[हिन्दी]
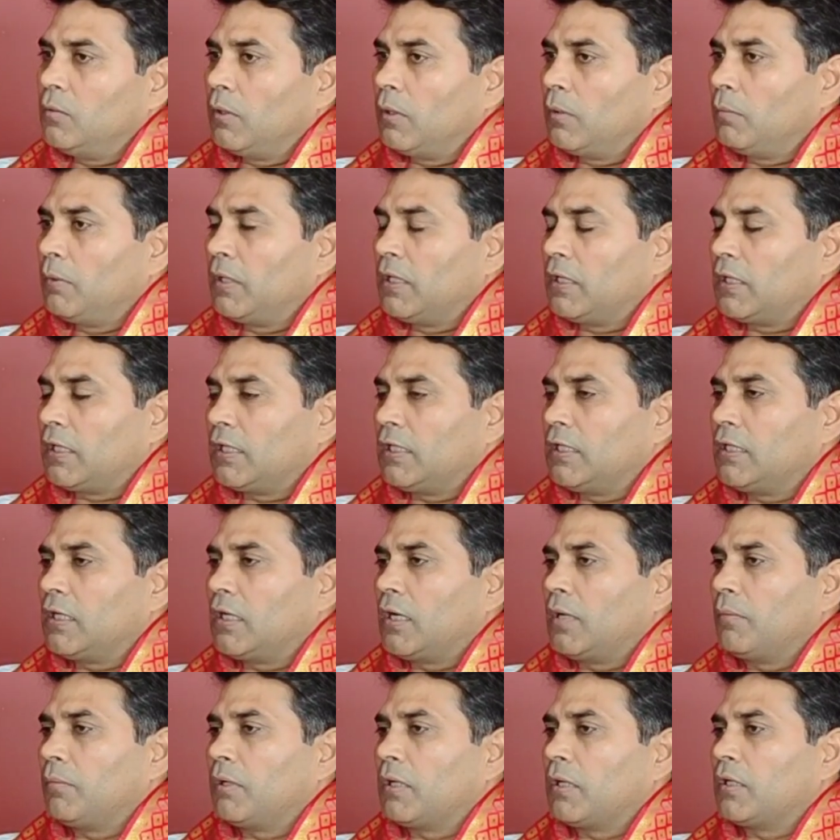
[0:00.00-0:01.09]
डेवलपमेंट के लिए
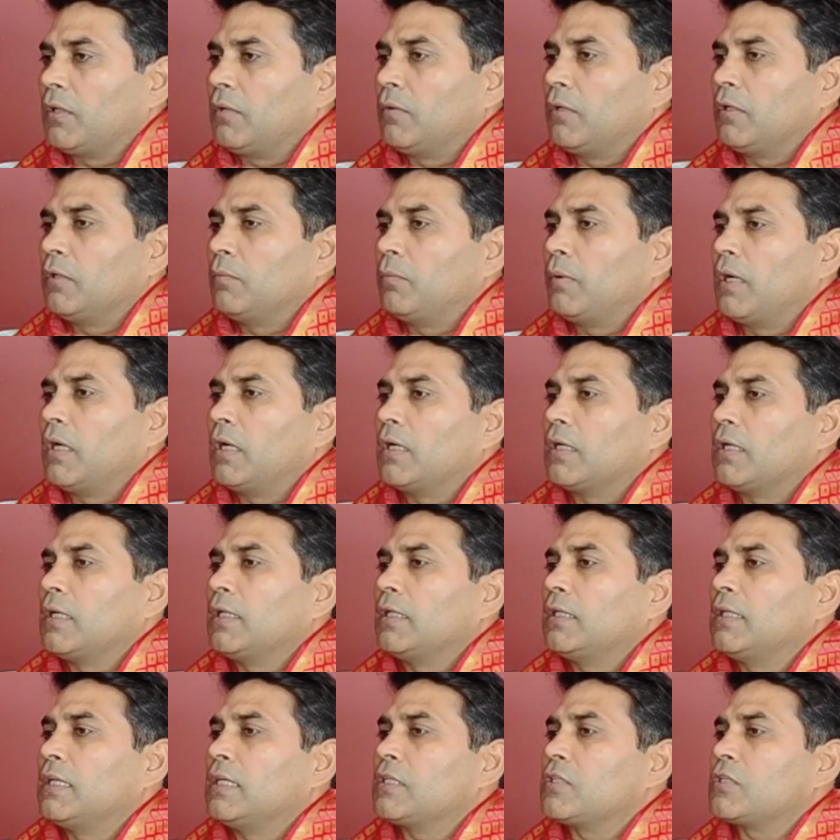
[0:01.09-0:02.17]
काम करने वाली पार्टी
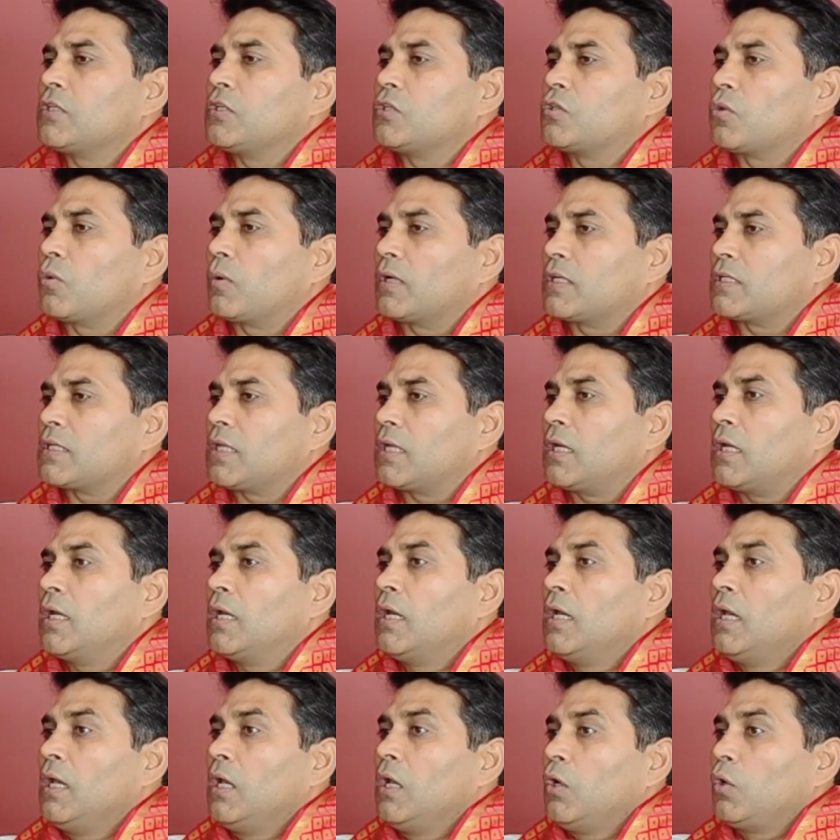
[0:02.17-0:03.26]
है देश की सुरक्षा
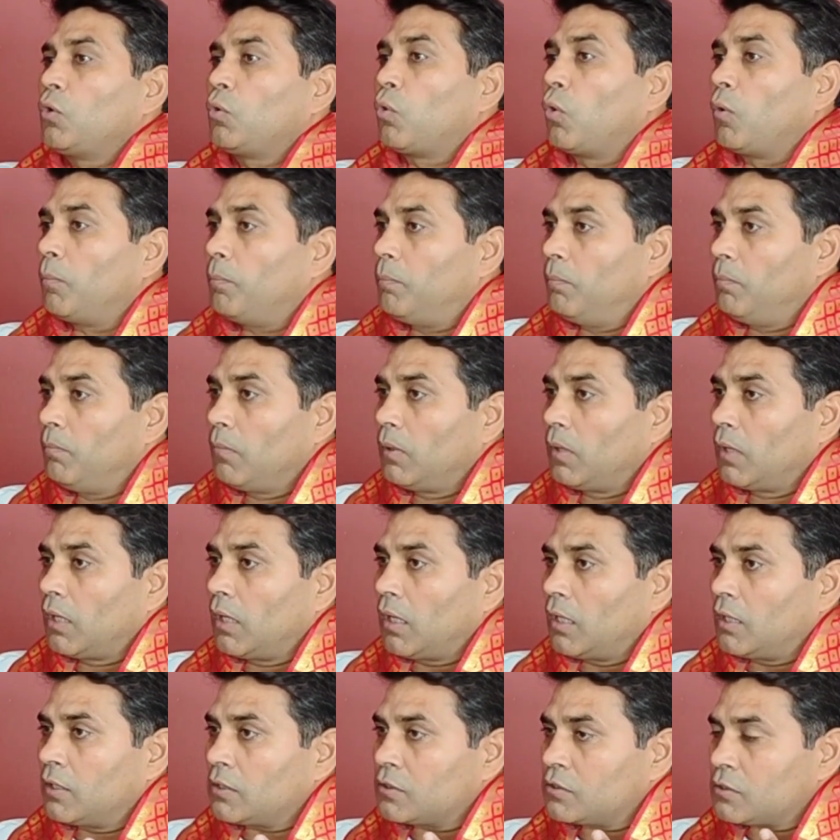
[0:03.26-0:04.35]
को
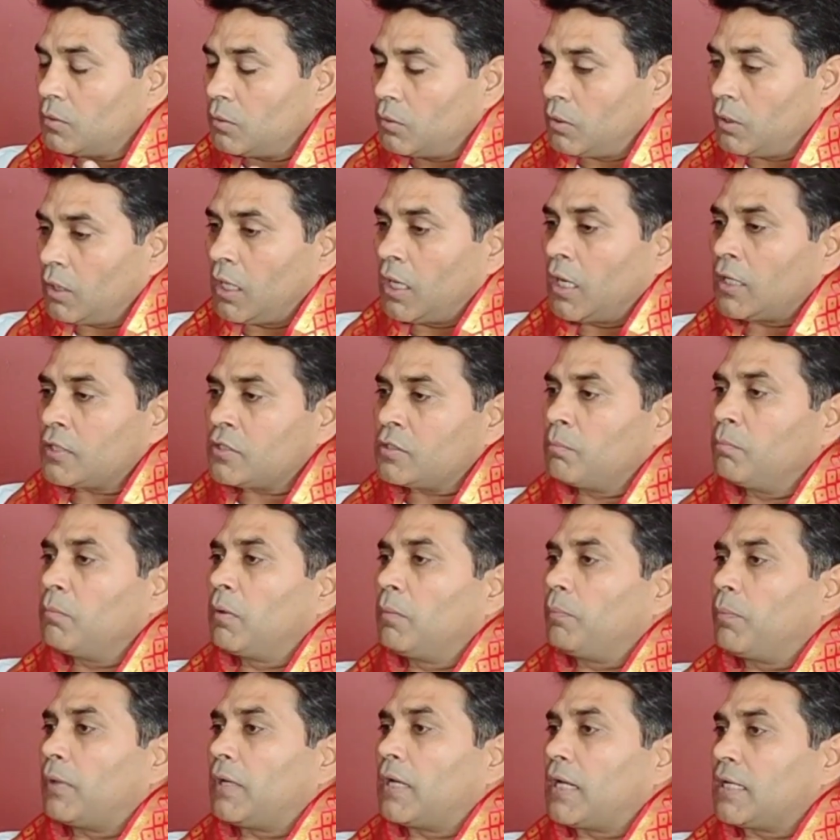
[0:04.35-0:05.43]
हर
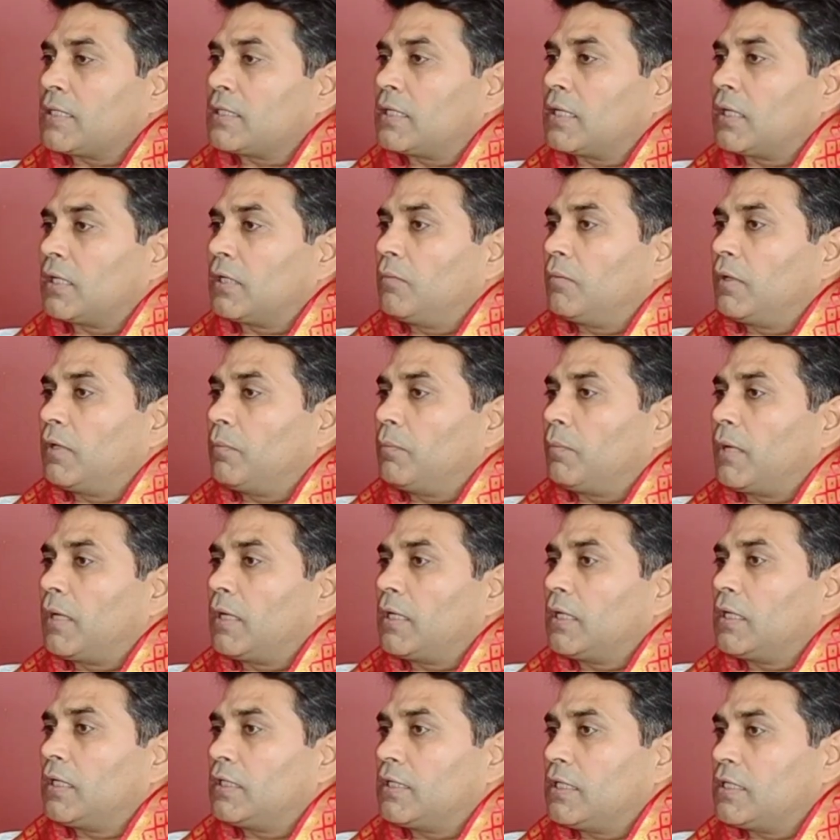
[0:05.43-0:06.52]
संभव प्रयास करने वाली
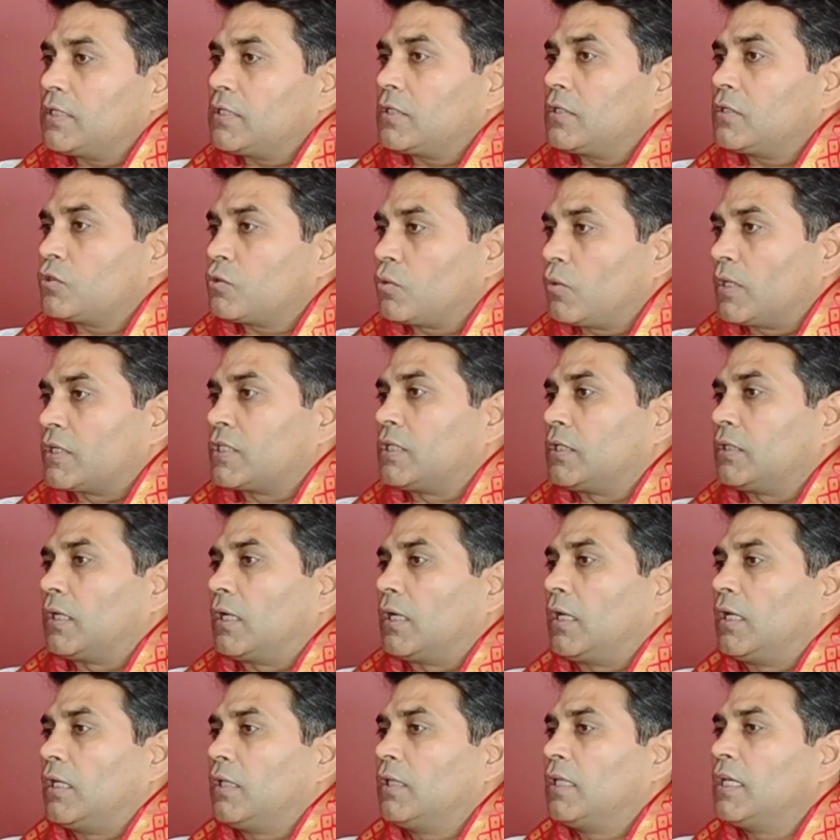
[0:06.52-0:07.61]
पार्टी की देश सुरक्षित
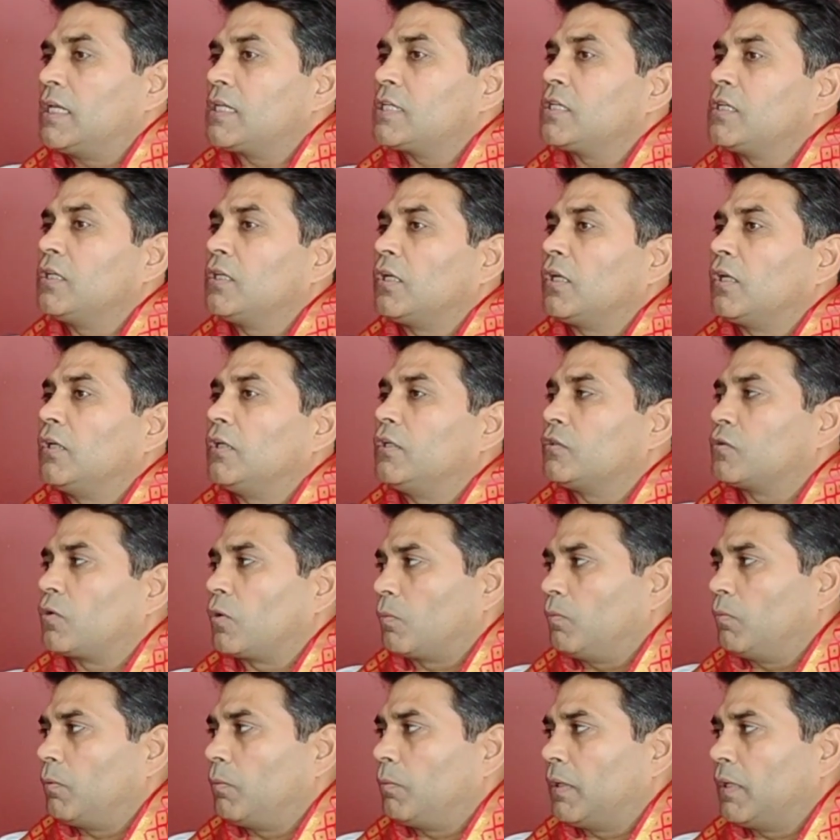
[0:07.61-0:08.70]
रहे देश इनके लिए
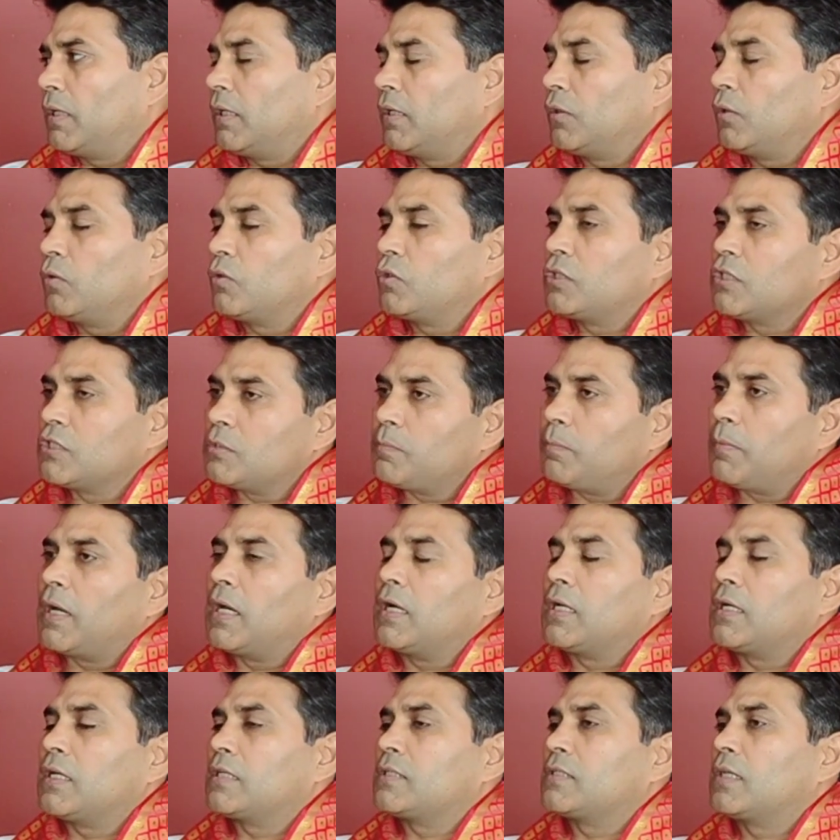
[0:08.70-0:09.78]
सर्वोपरि है तो जिस
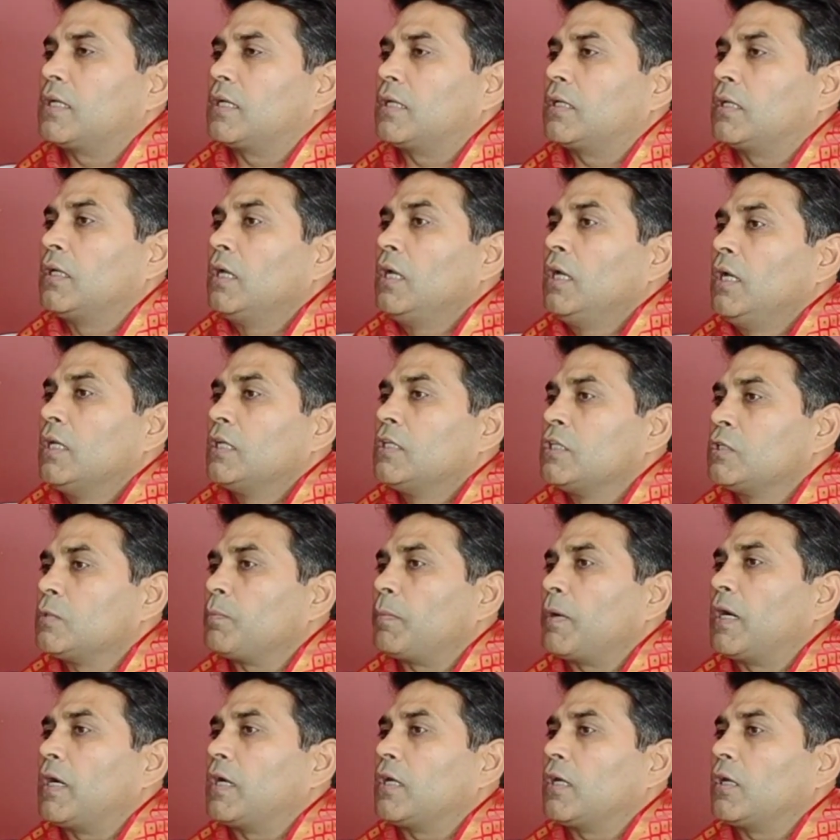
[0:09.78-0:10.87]
पार्टी के साथ जिस
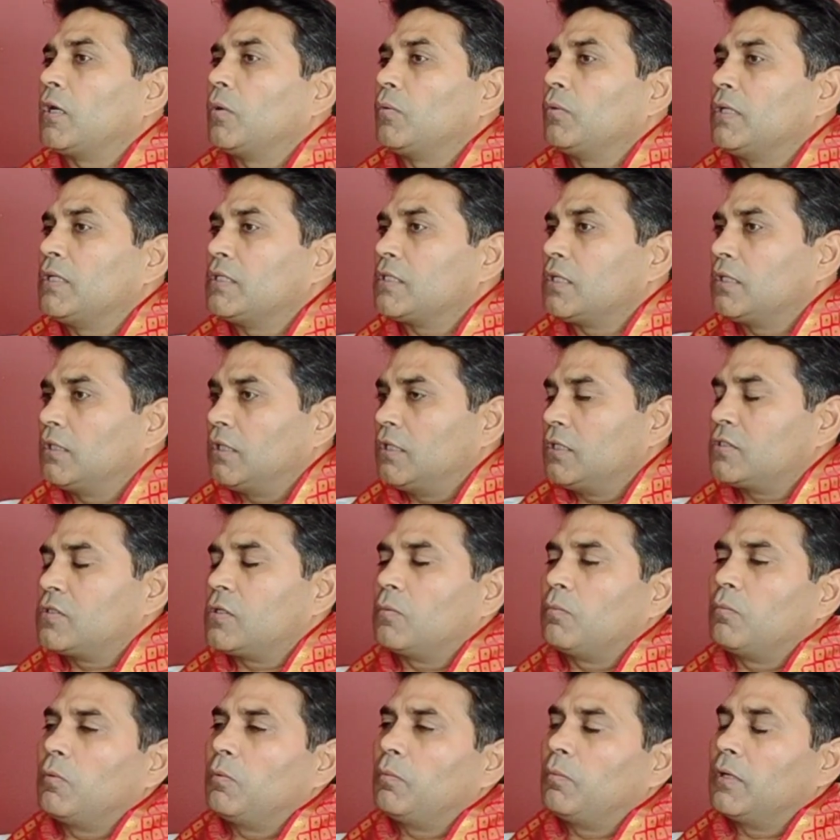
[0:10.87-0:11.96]
पार्टी का उद्देश्य देश
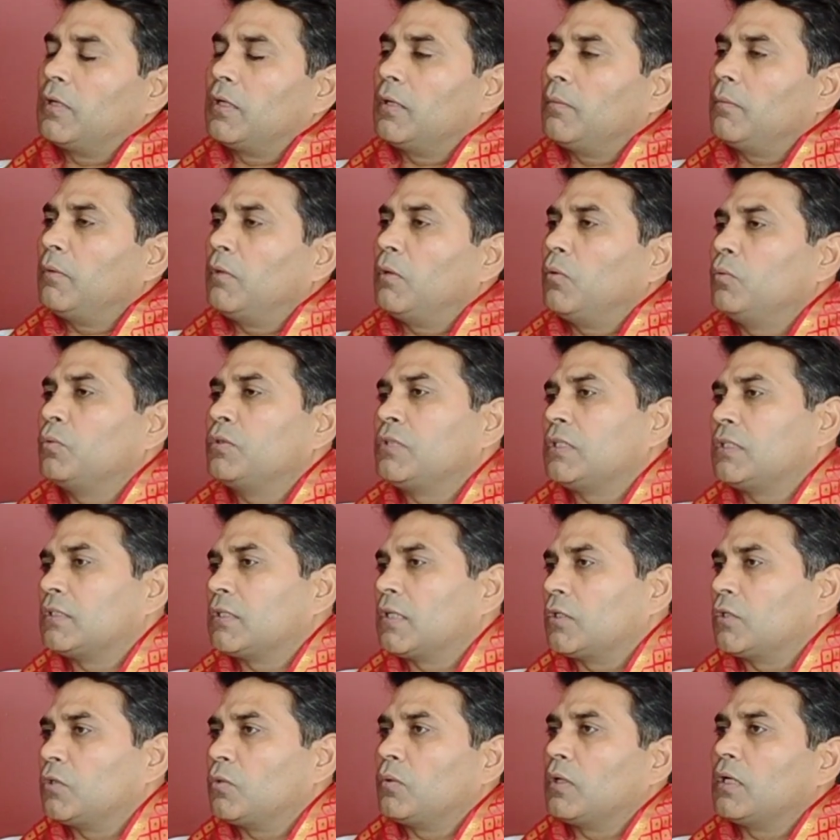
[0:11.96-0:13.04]
सर्वोपरि है मैं उसी के
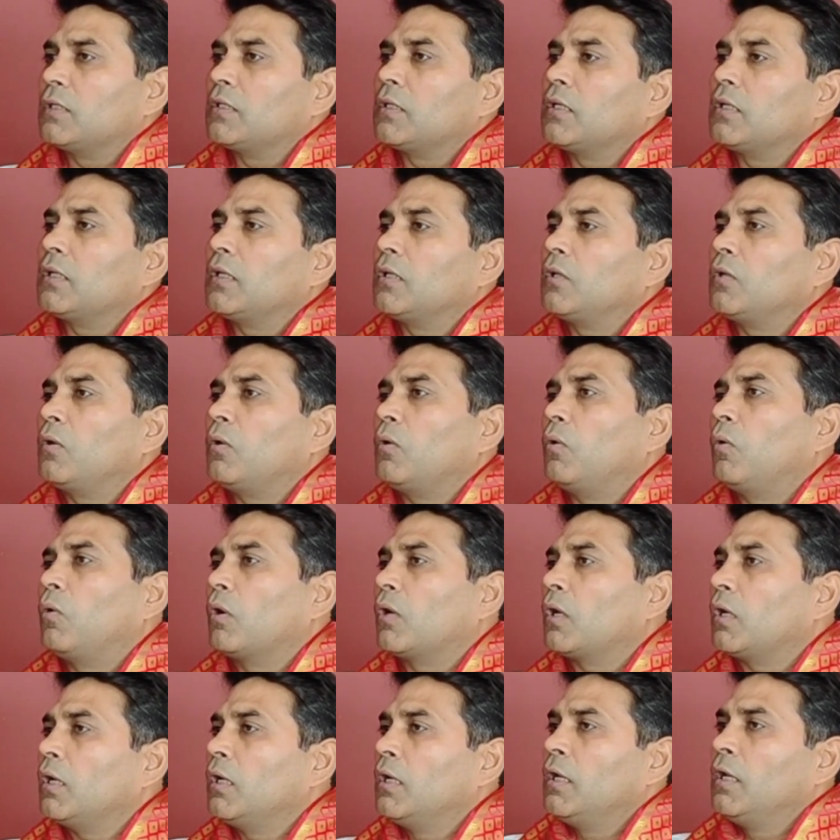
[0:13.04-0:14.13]
साथ जुड़ना चाहता था
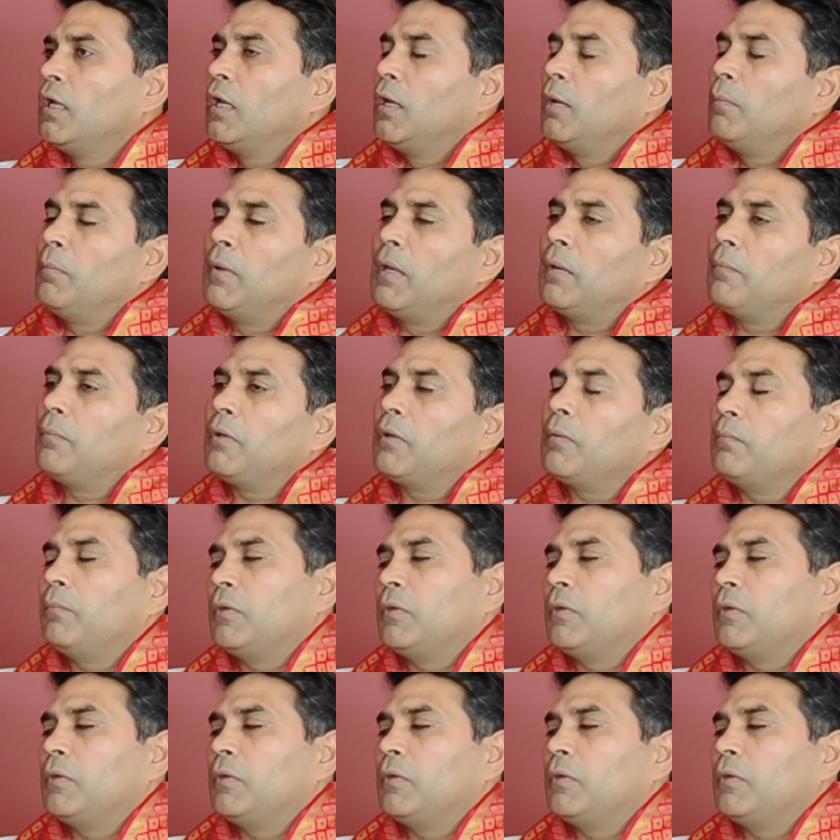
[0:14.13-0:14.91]
और मैं फिर